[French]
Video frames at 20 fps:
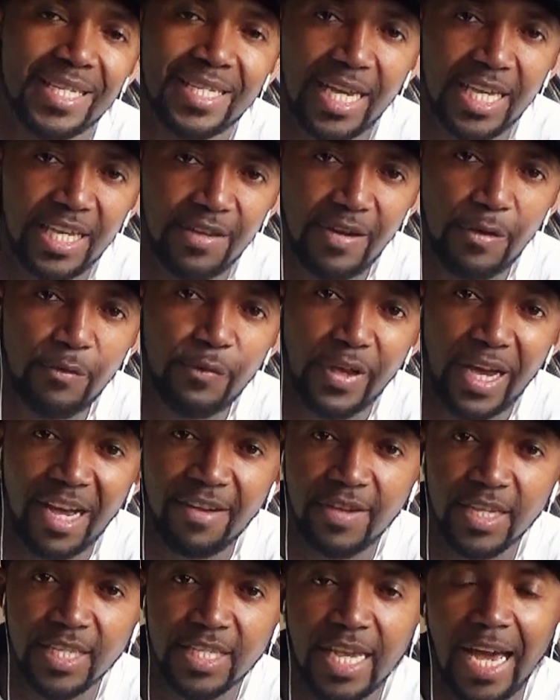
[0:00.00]
pas ça qui va vous faire
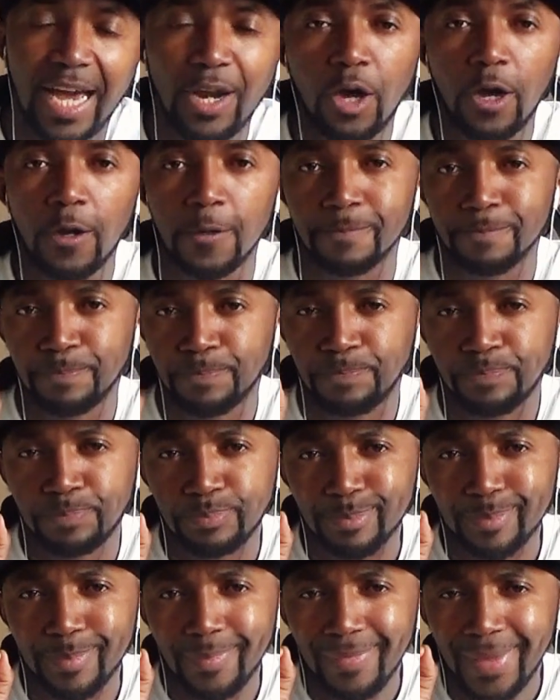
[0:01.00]
avancer. Alors,
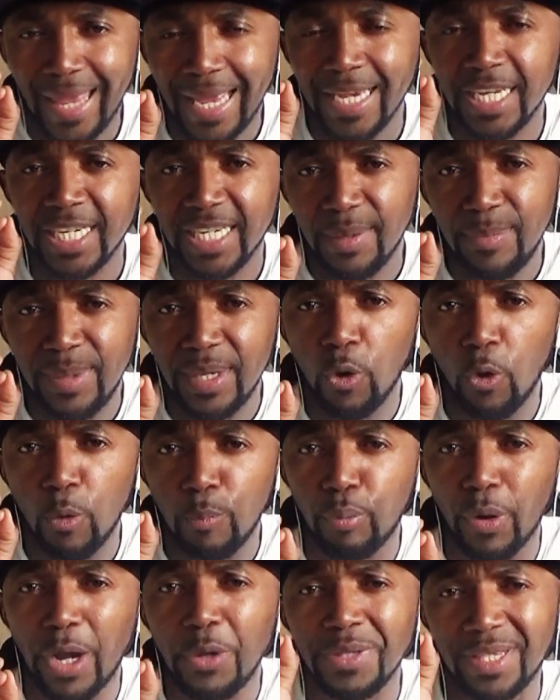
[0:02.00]
j'ai mis
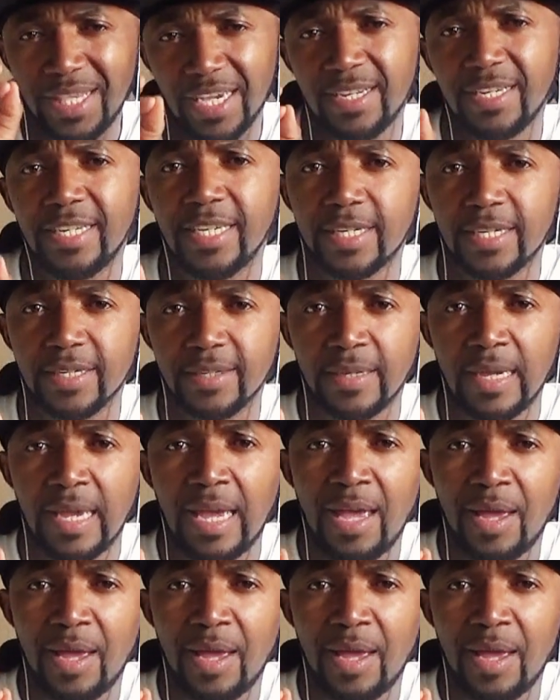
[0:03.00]
au point une technique.